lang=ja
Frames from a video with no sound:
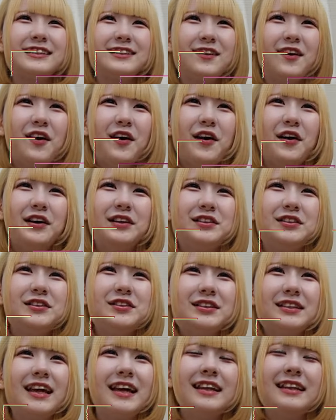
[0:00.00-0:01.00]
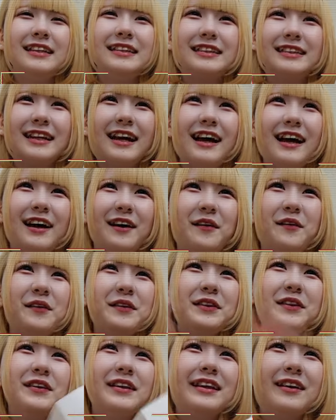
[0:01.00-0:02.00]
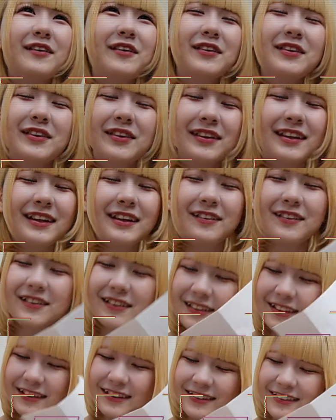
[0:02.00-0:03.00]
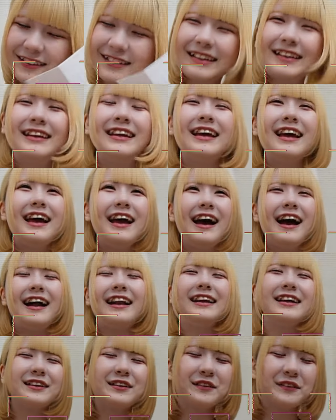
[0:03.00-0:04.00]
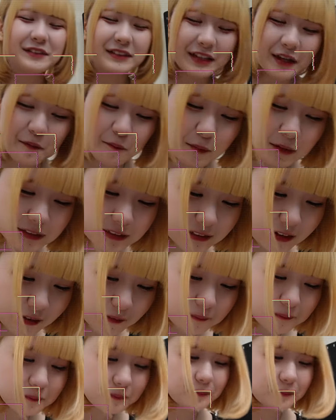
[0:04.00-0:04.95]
日の13日間本当に本当に本当にありがとうございました